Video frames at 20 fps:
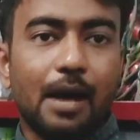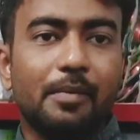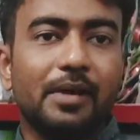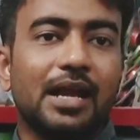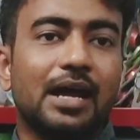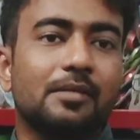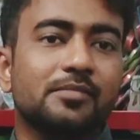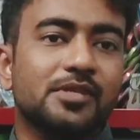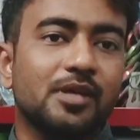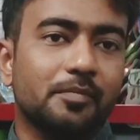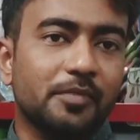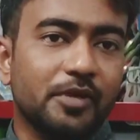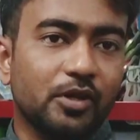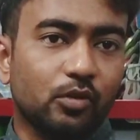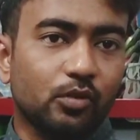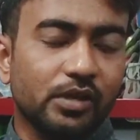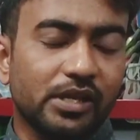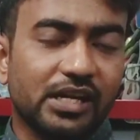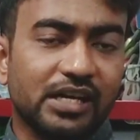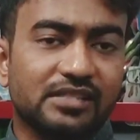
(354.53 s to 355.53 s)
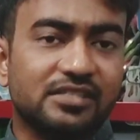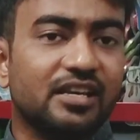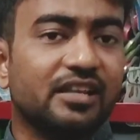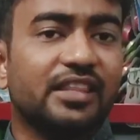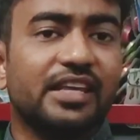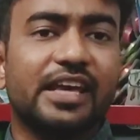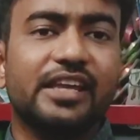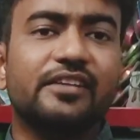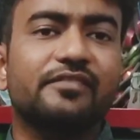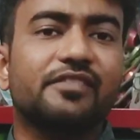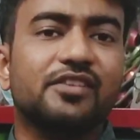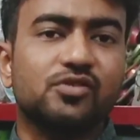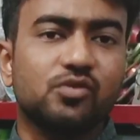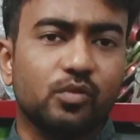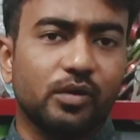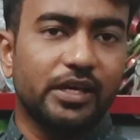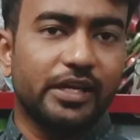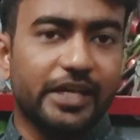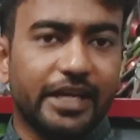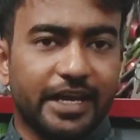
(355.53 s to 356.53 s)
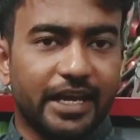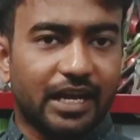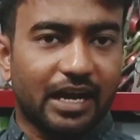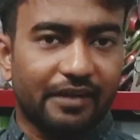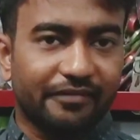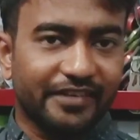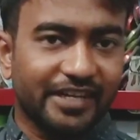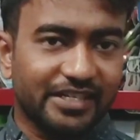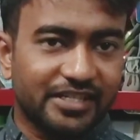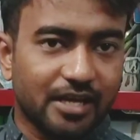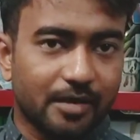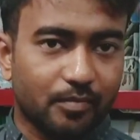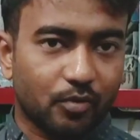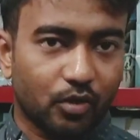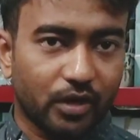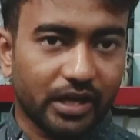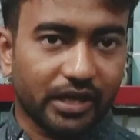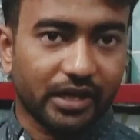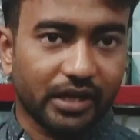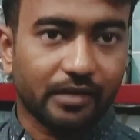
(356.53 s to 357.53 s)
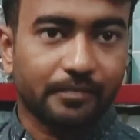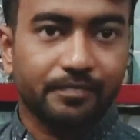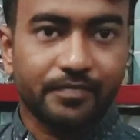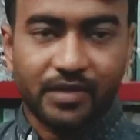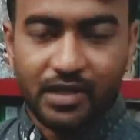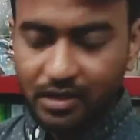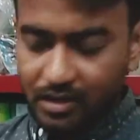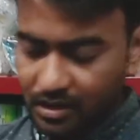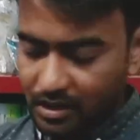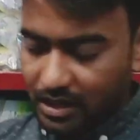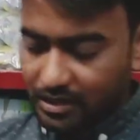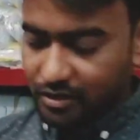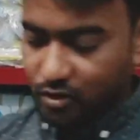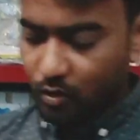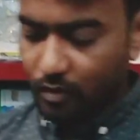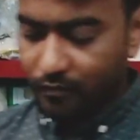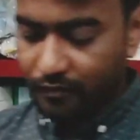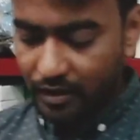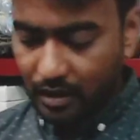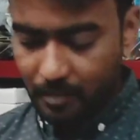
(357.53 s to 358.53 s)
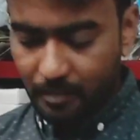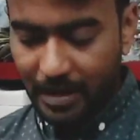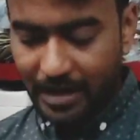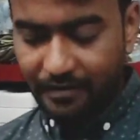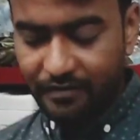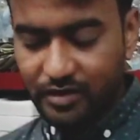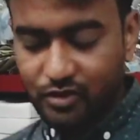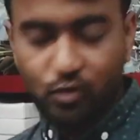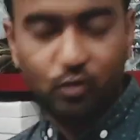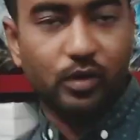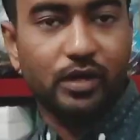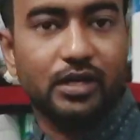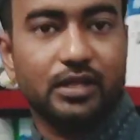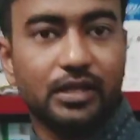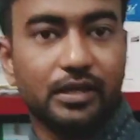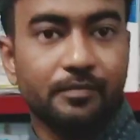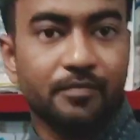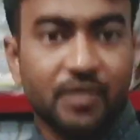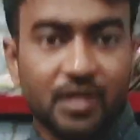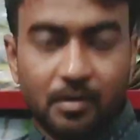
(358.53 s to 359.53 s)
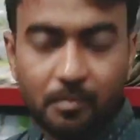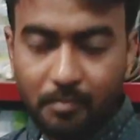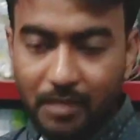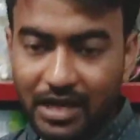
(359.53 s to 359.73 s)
आप आराम से अपनी कुल्ली कर सकते हैं यानी वजू के लिए ये काफी अच्छा प्रोडक्ट है जो भाई वजू करते हैं